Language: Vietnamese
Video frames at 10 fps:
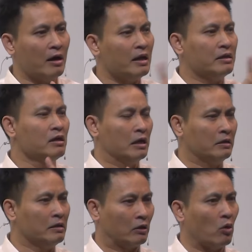mà phần lớn
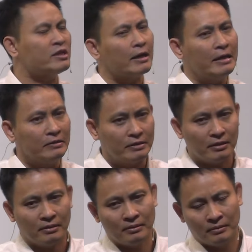là những người nữ là có
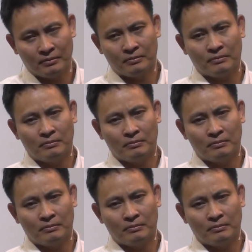gia đình rồi chứ